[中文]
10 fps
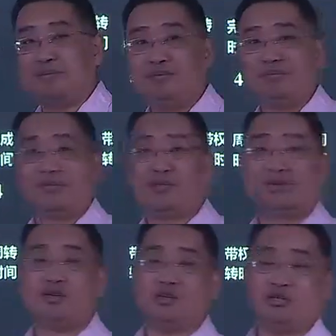所以说
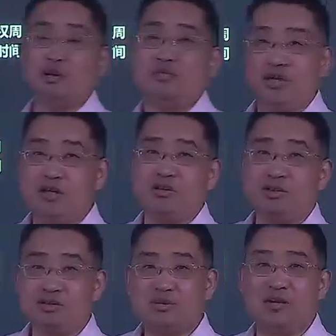呢，B 就把
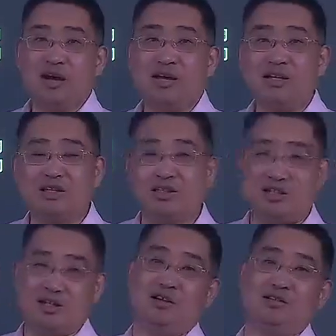A 呢踢掉了，
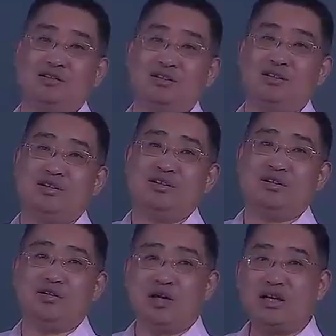也就是说 A 呢
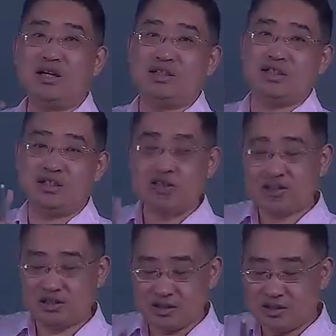执行执行一个
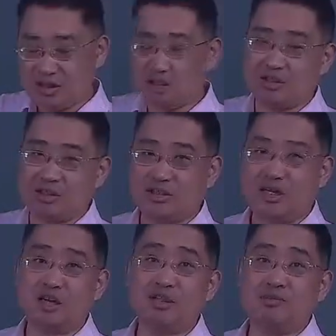时刻，下一个是 B，
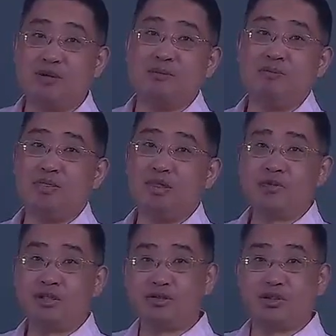那么这就是
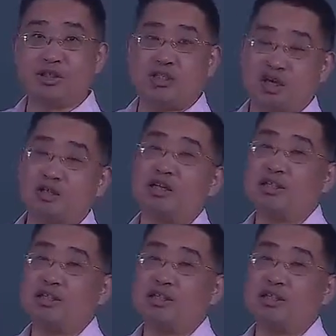抢占式的。